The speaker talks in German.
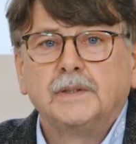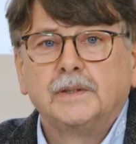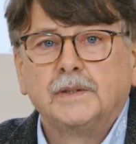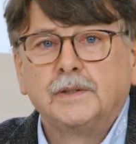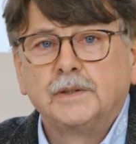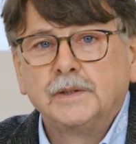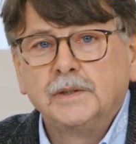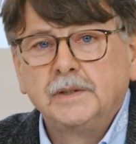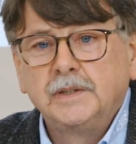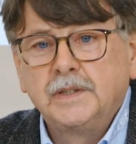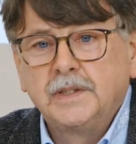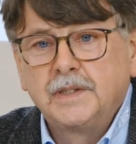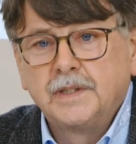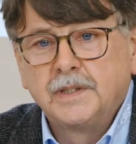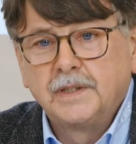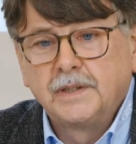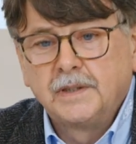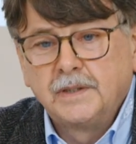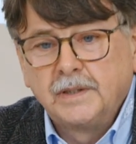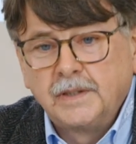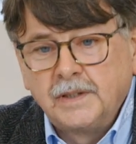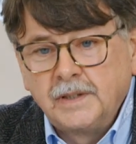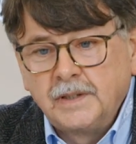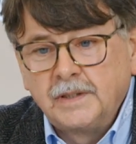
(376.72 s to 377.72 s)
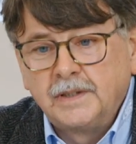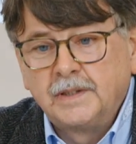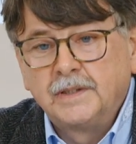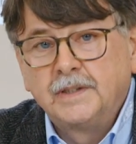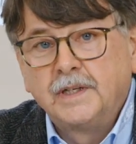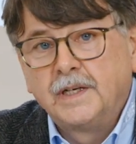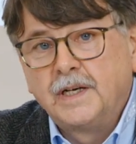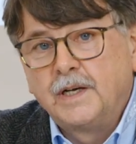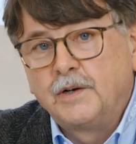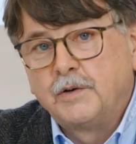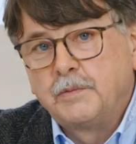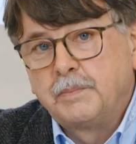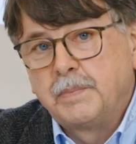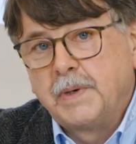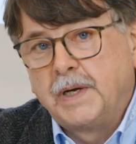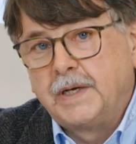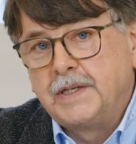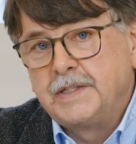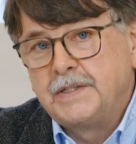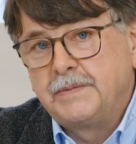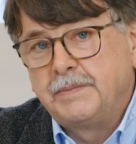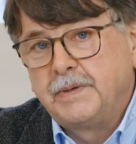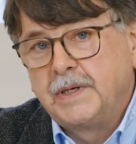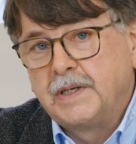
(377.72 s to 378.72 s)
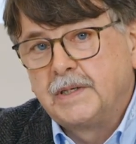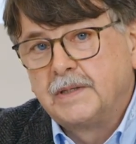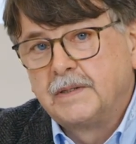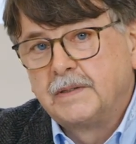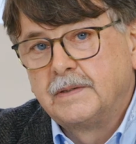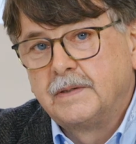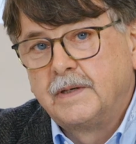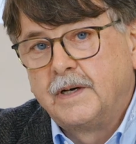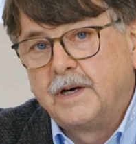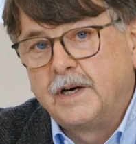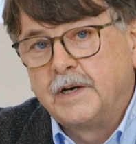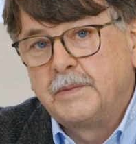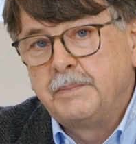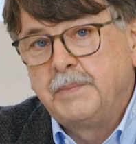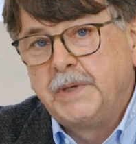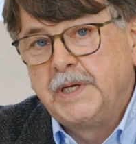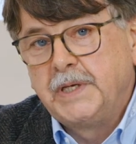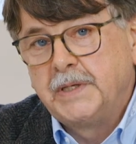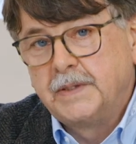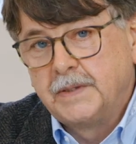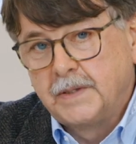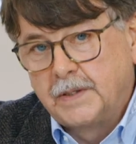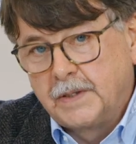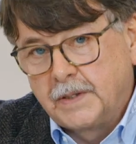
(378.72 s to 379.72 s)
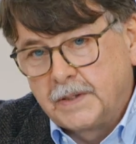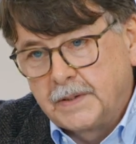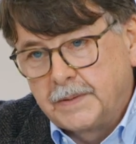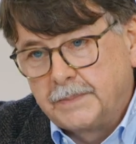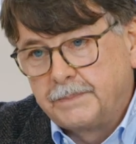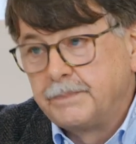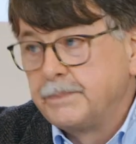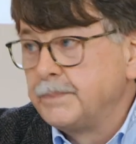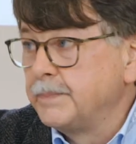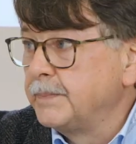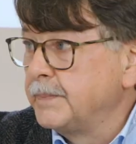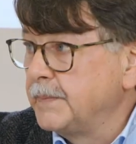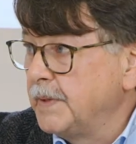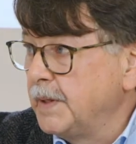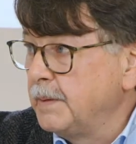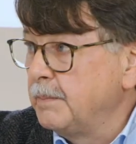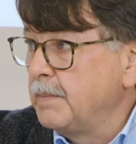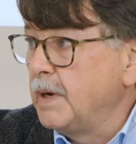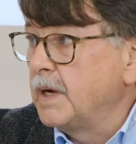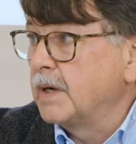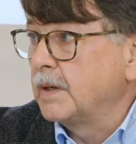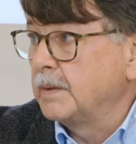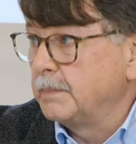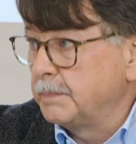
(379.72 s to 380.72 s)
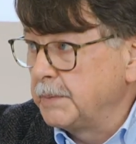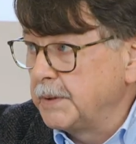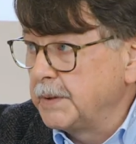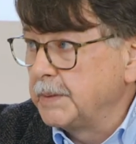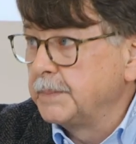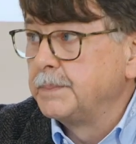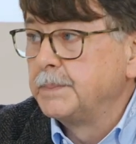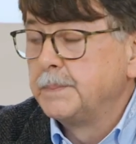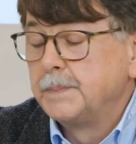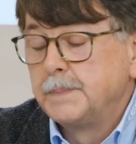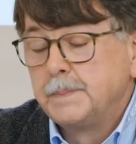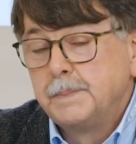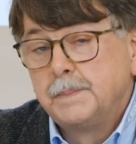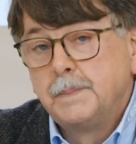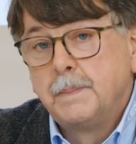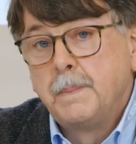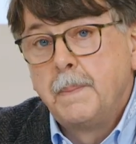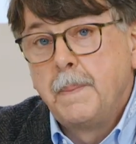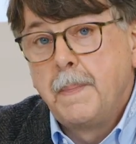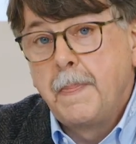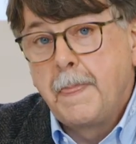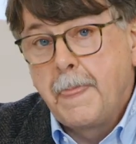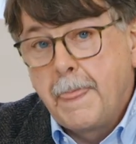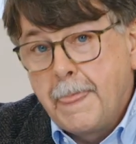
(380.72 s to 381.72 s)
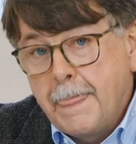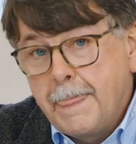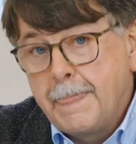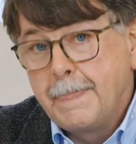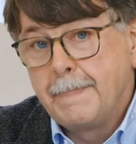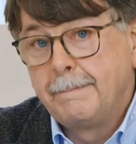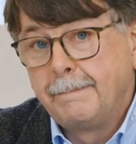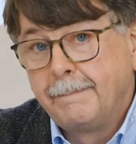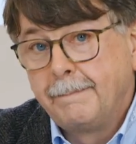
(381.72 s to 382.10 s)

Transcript: und äh, dann auch preiswert im Markt, kann. im Markt, Im Markt passen. Mhm.